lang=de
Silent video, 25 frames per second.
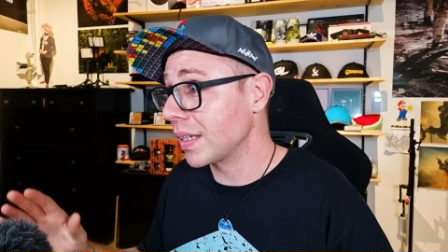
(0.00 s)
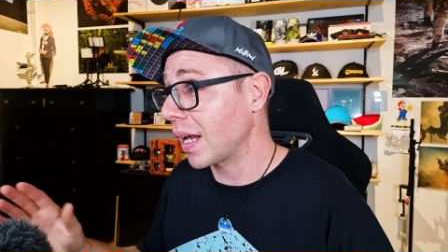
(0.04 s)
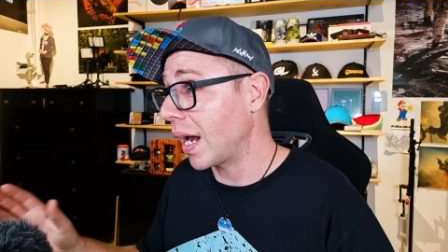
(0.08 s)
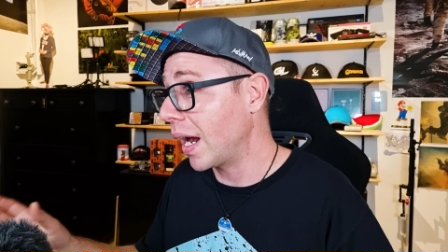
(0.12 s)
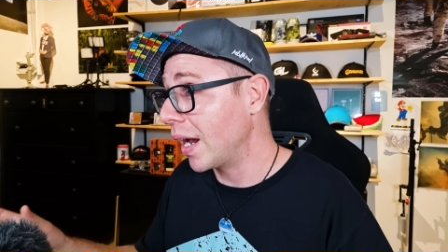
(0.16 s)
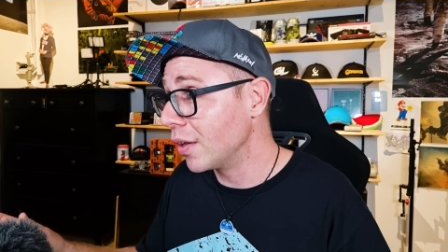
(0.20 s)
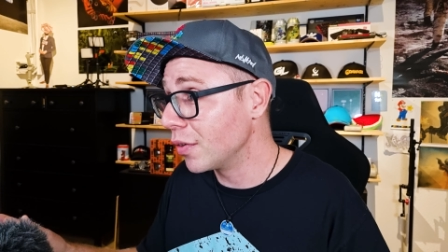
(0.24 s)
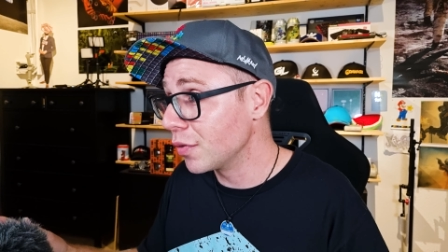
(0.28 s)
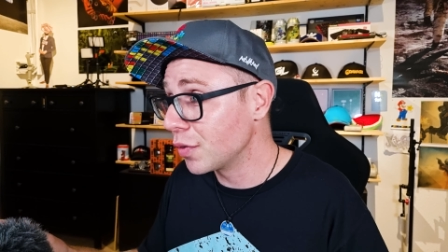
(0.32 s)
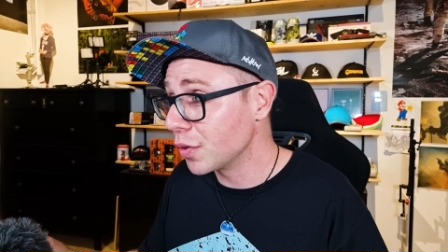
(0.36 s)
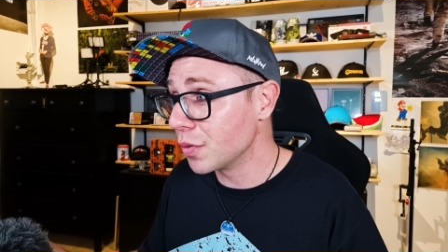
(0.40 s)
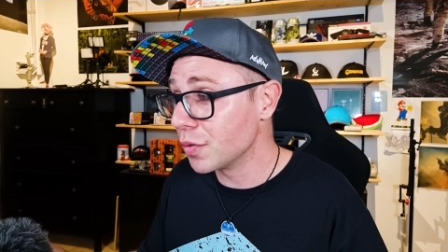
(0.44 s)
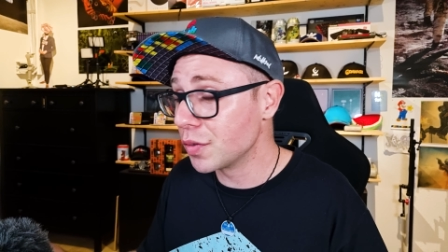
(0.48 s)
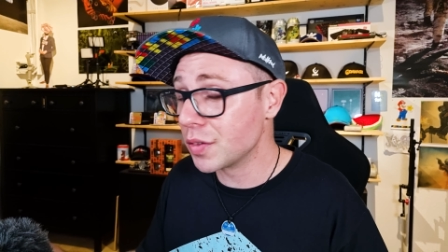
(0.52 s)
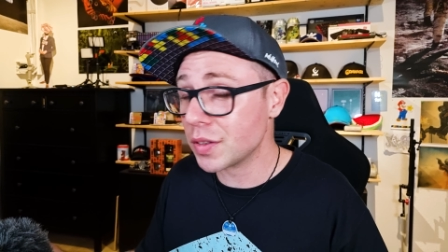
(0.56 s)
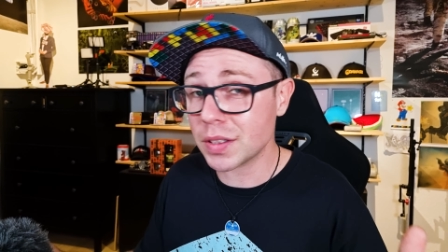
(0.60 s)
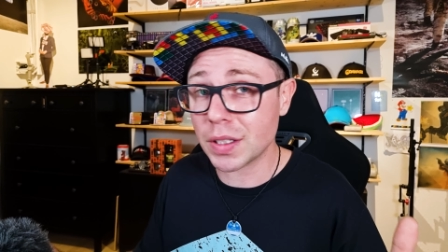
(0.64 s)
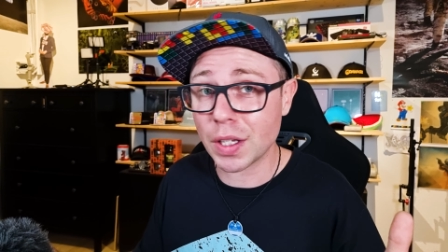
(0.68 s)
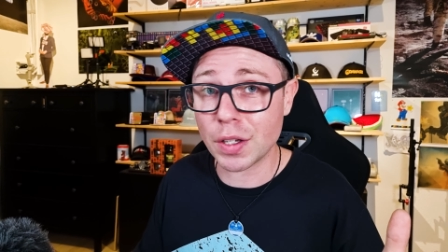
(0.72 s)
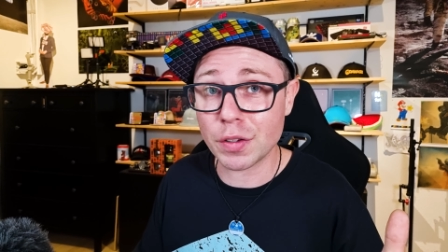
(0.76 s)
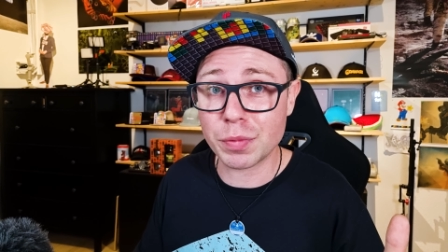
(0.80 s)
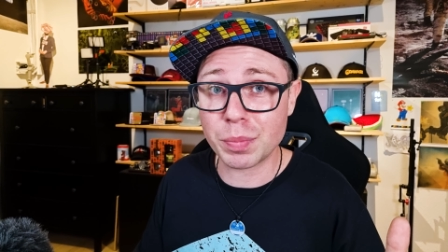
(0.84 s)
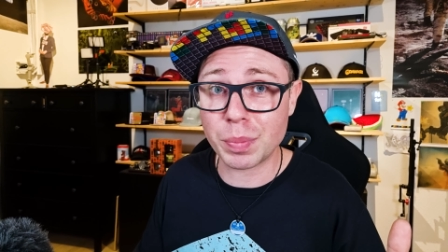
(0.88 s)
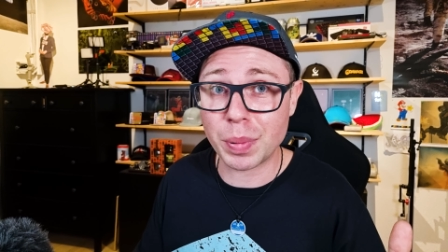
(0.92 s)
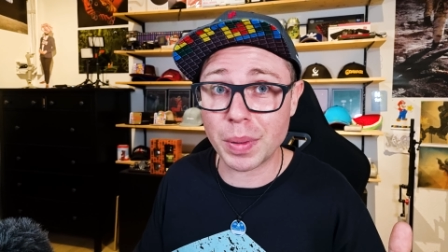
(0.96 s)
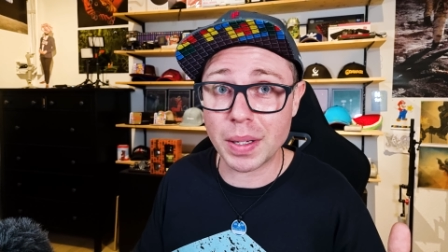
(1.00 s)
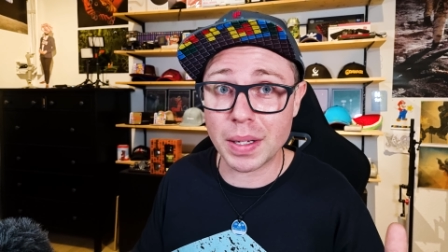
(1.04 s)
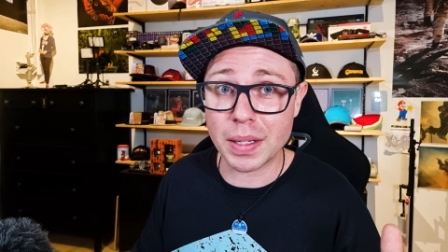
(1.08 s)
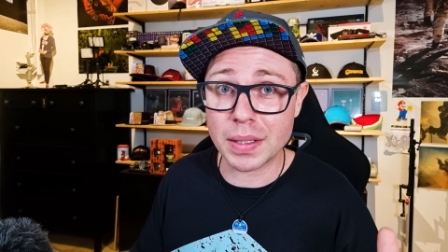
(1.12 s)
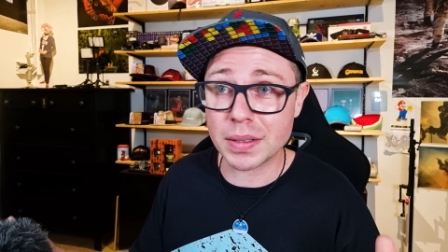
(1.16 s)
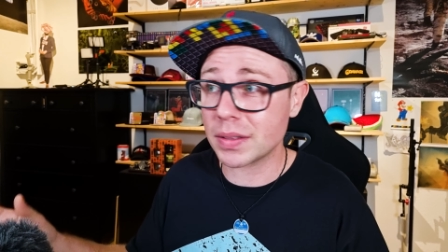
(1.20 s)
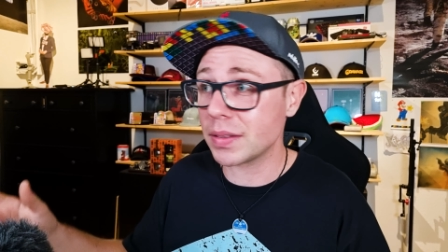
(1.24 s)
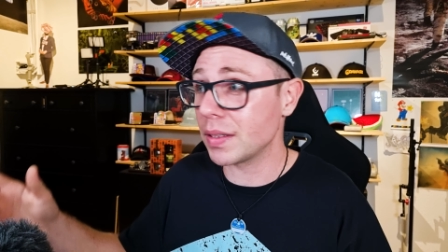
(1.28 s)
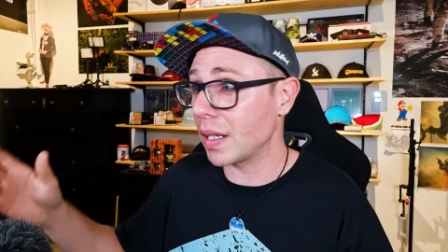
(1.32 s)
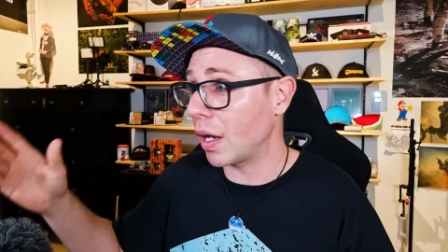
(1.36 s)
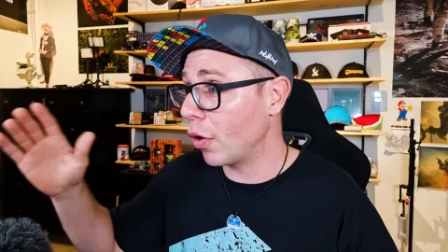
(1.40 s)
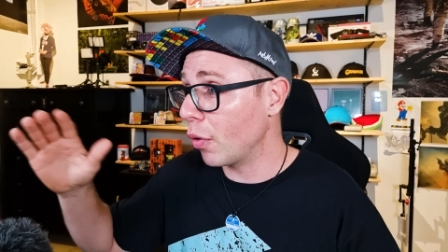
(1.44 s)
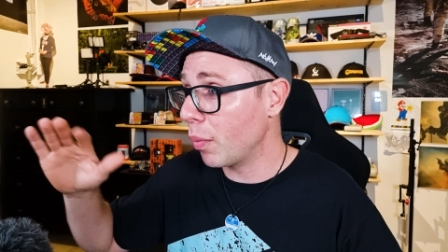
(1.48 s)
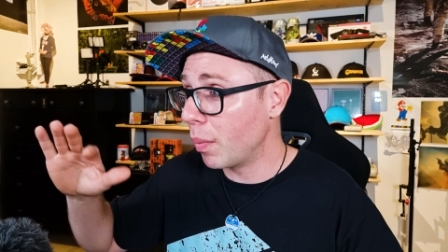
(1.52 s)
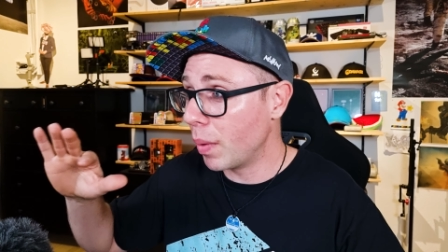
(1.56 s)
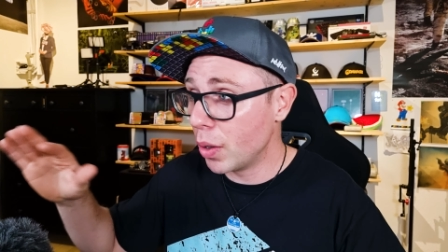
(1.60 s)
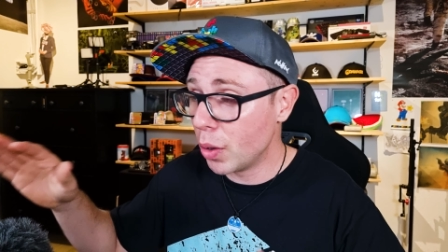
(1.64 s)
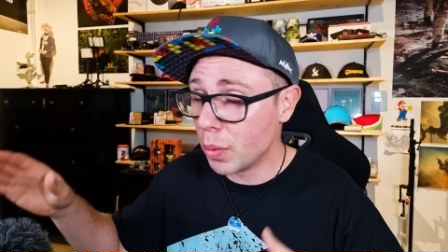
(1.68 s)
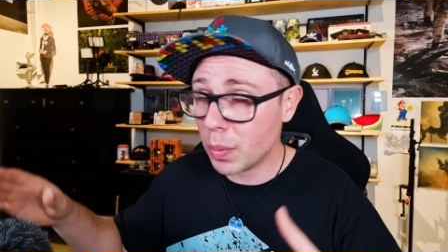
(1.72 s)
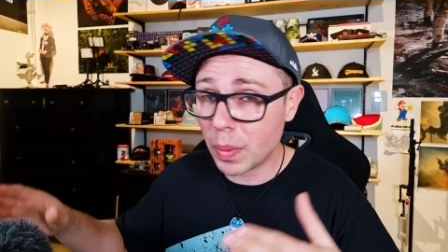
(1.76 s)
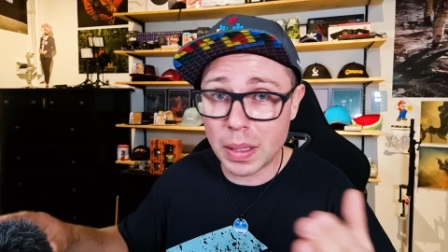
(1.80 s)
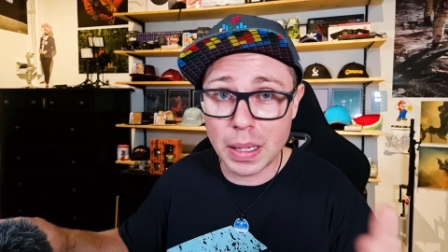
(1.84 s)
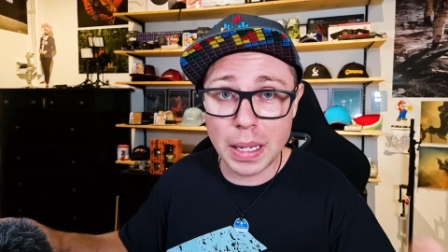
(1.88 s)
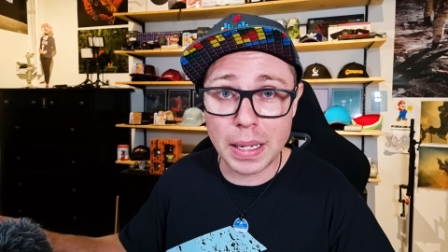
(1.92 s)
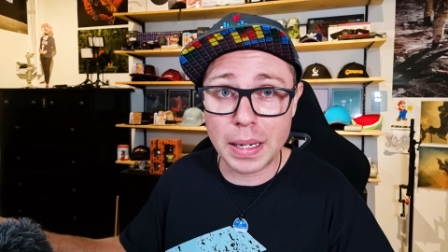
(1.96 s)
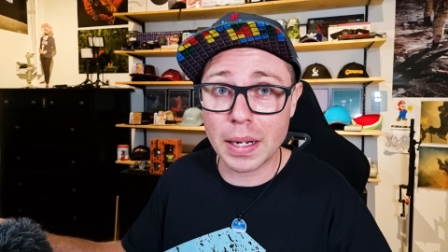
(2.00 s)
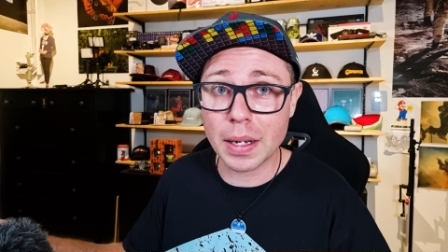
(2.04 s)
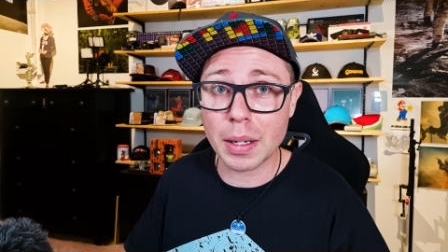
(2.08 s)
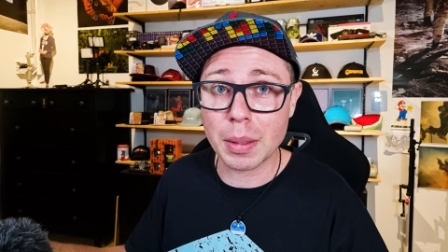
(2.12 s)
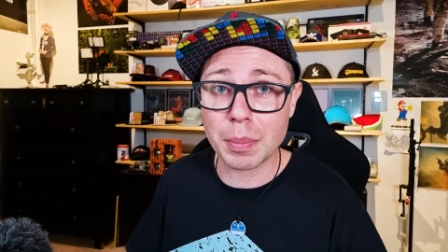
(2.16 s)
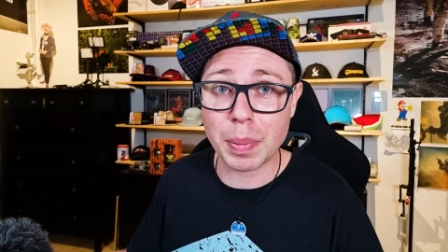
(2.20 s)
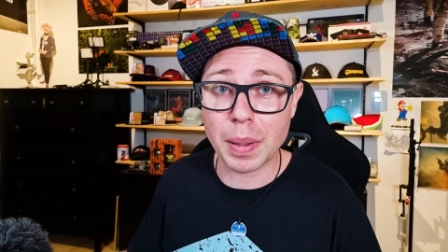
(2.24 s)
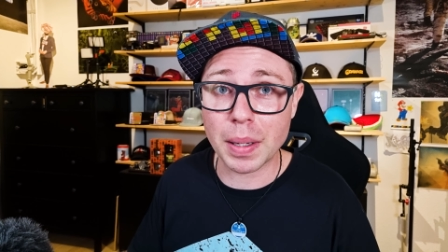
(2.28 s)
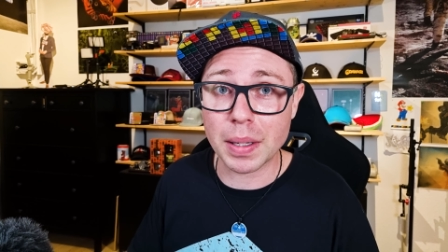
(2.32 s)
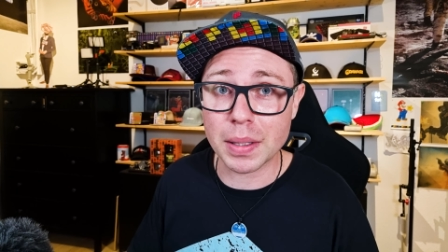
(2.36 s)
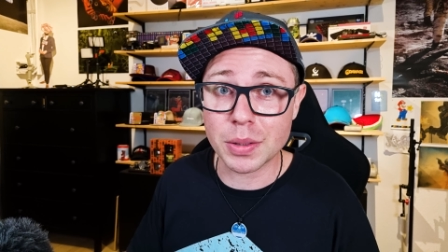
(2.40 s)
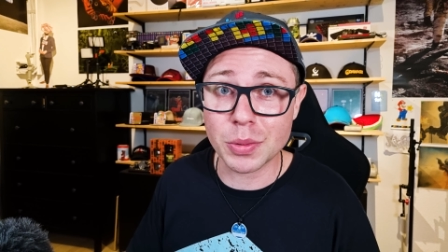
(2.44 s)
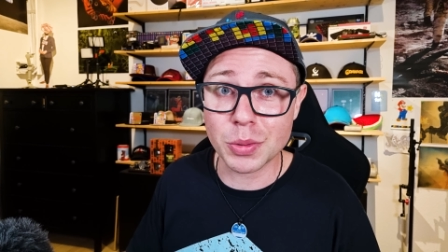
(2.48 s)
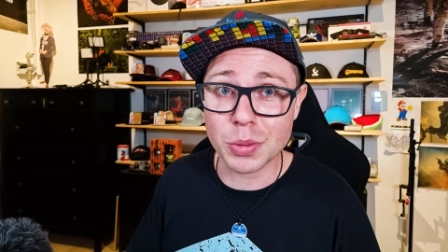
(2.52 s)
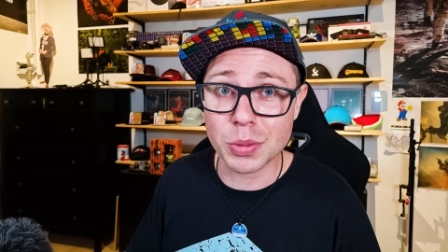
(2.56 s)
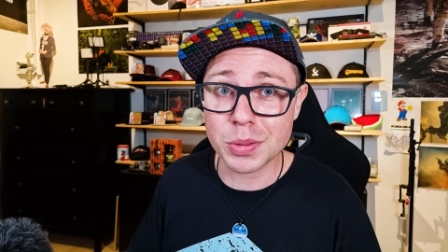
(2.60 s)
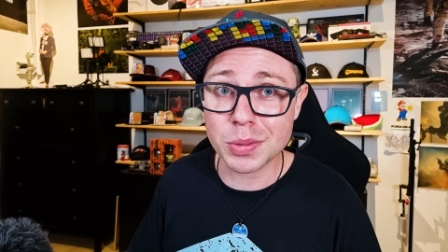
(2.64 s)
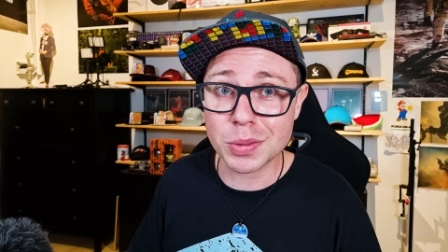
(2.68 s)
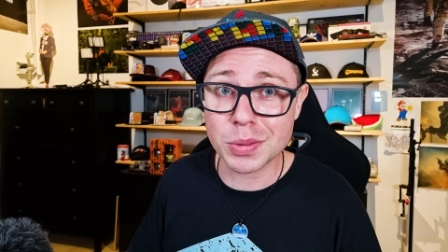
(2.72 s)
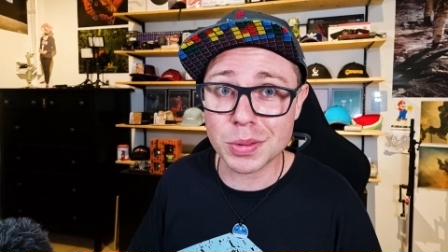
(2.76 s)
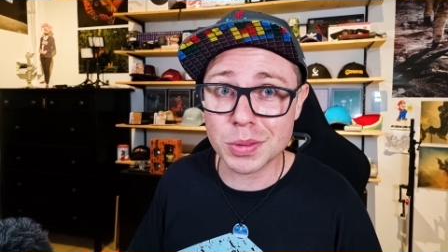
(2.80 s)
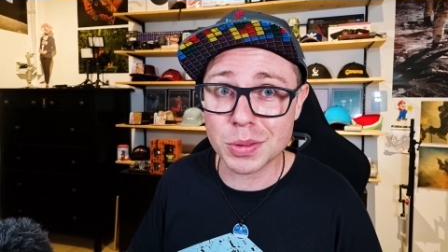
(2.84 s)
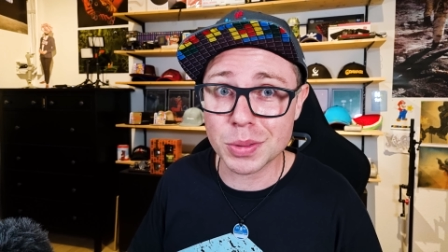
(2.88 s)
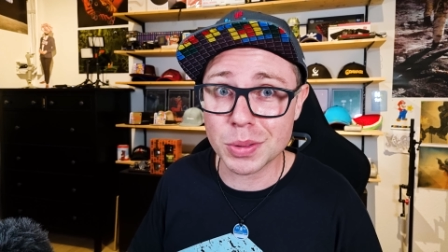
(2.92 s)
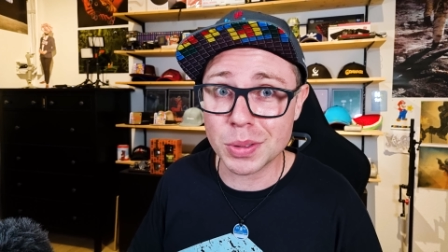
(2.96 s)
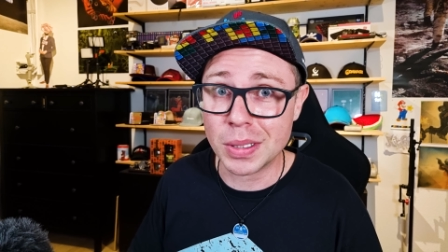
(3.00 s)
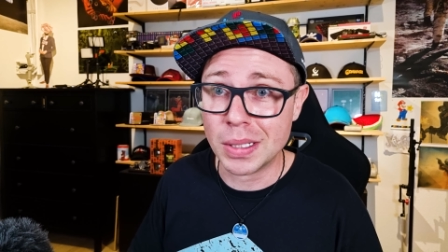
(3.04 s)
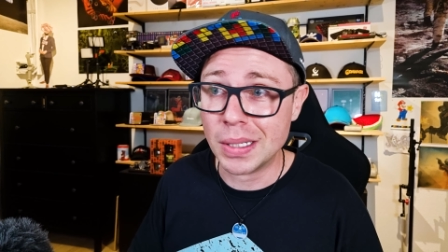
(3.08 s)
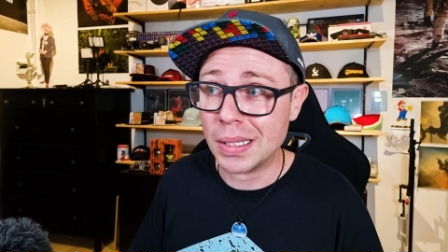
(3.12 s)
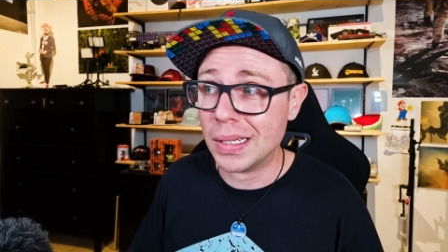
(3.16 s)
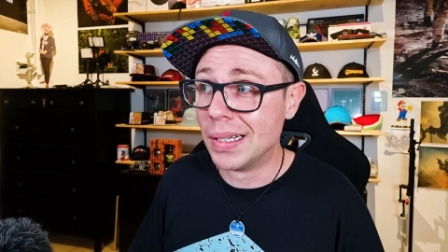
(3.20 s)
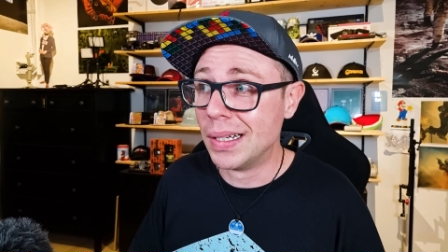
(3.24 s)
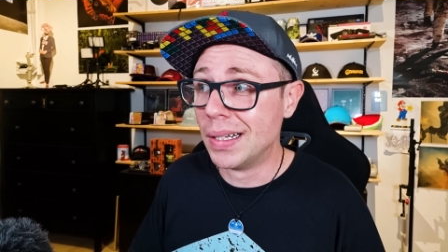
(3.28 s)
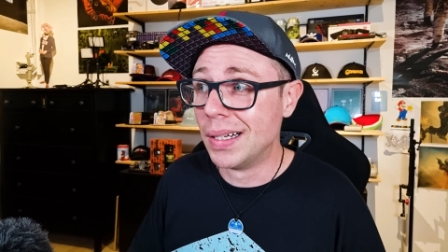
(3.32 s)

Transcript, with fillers: 53 FPS, auch mal über längere Perioden und so.